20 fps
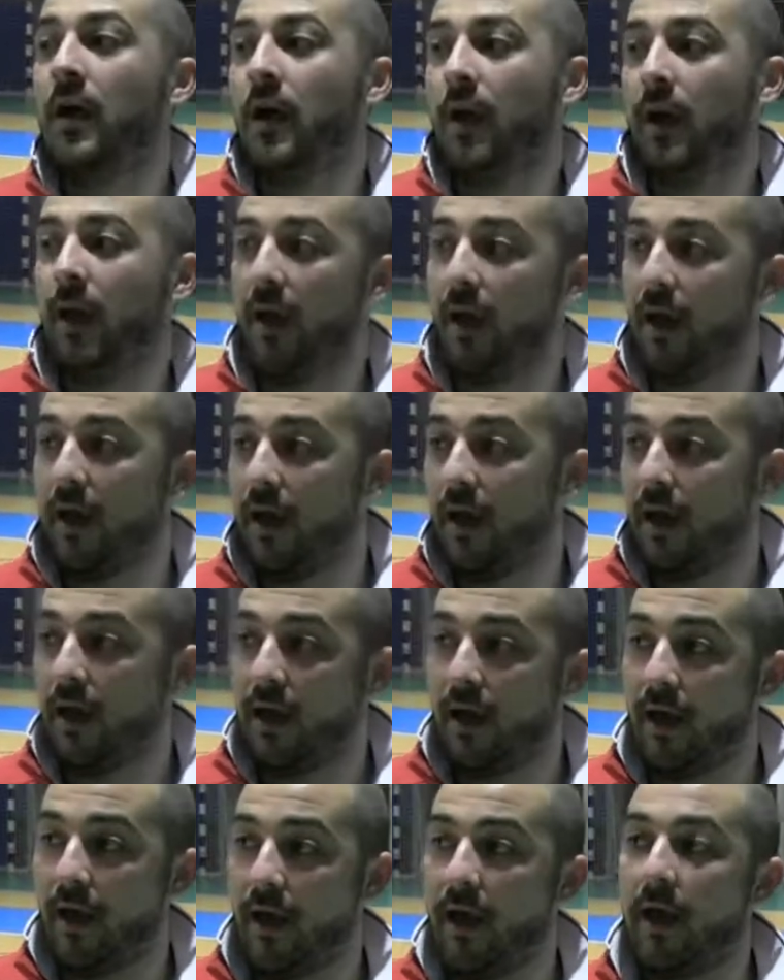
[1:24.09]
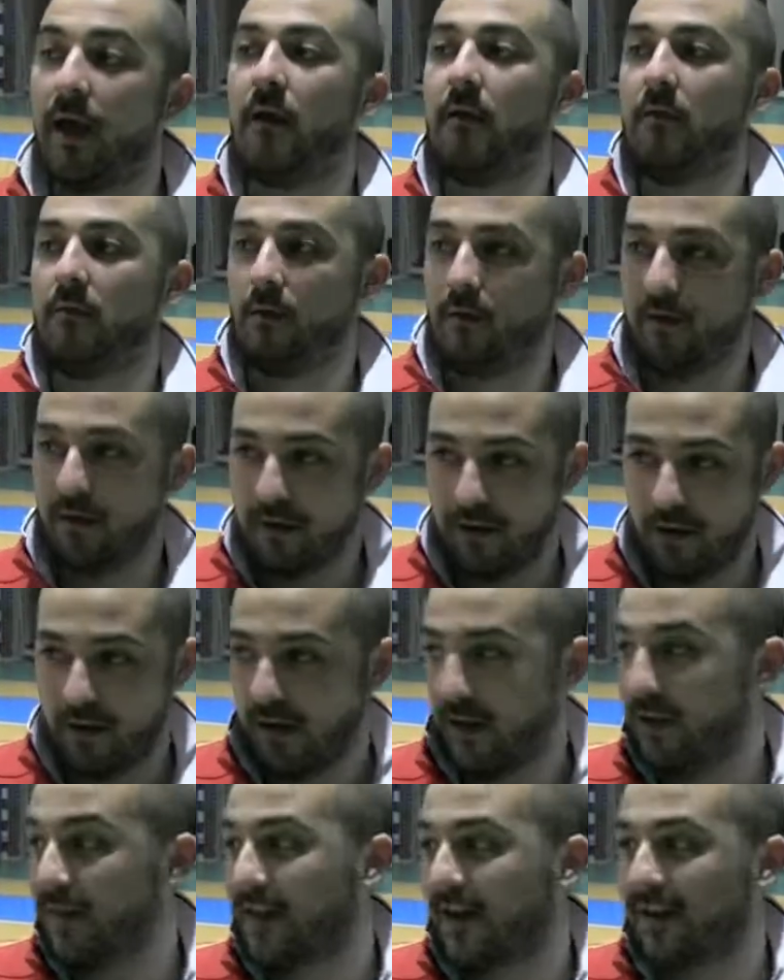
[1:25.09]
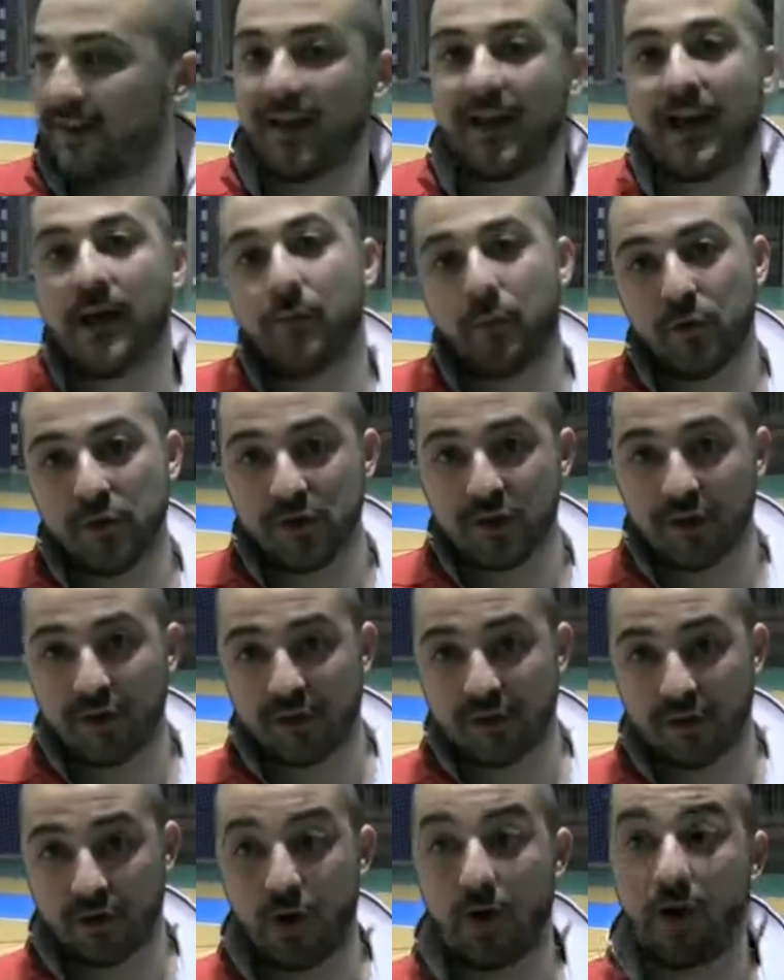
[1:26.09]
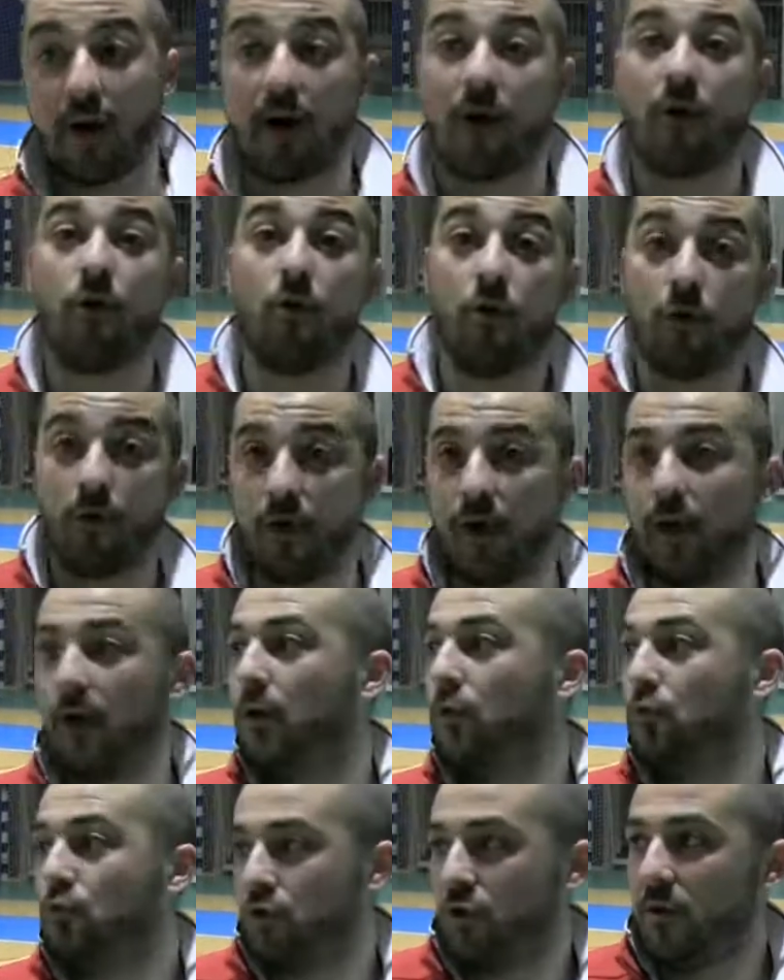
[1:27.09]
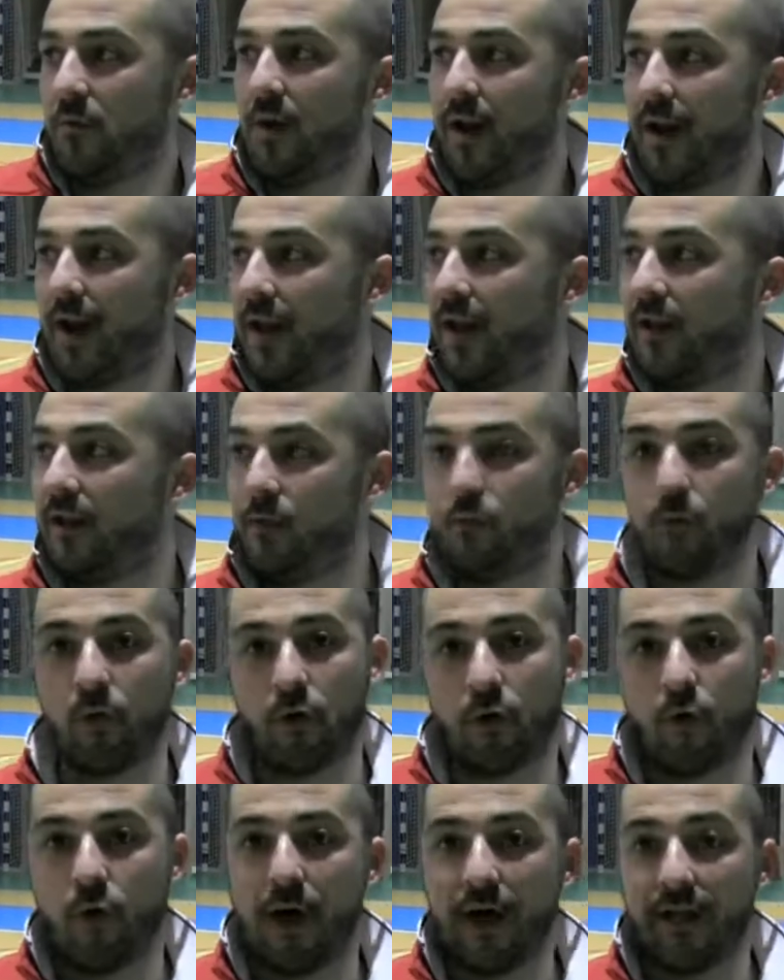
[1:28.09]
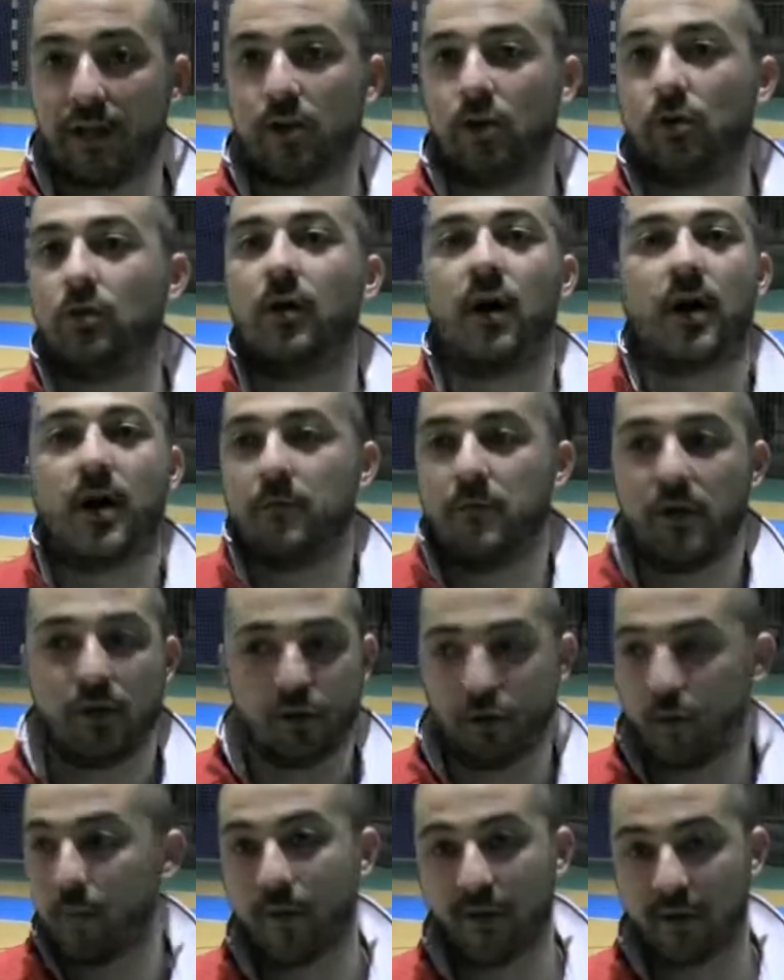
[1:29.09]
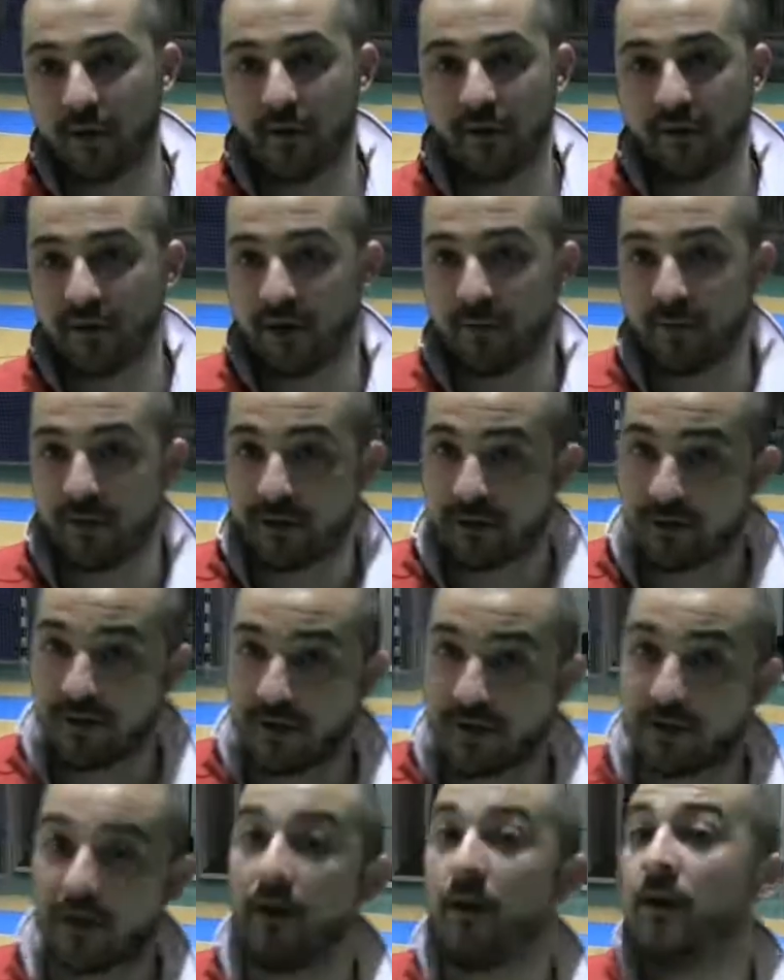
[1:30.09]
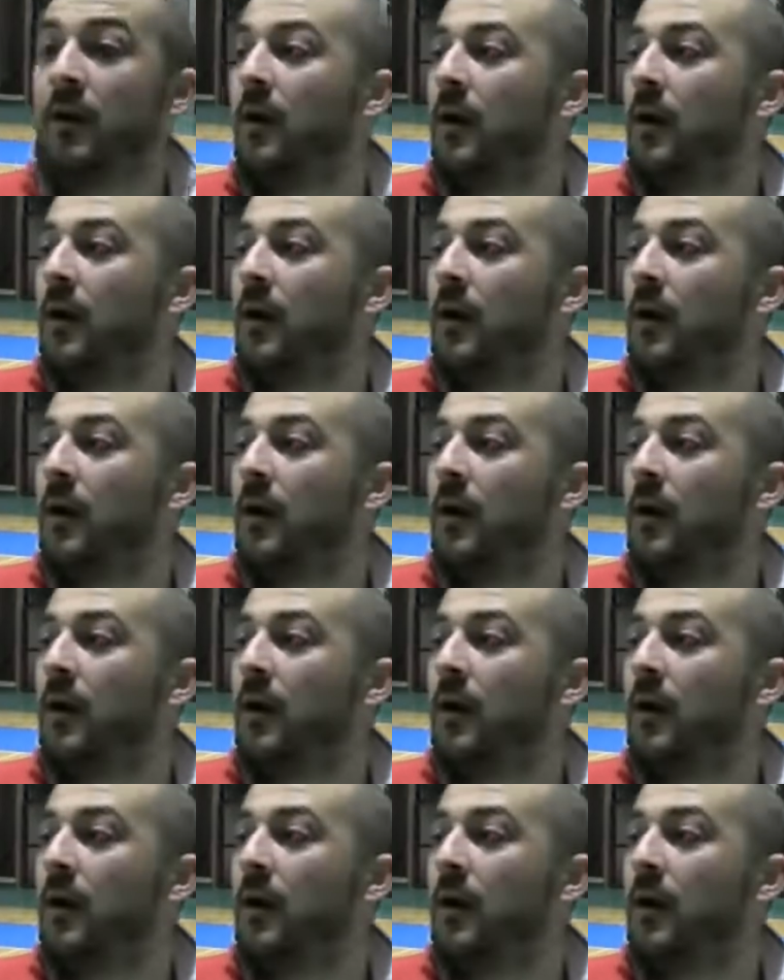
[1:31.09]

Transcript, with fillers: eh, L'entrata in campo di Scazzola con eh, l'uso di Marelli dal numero 4 ha cambiato completamente la partita.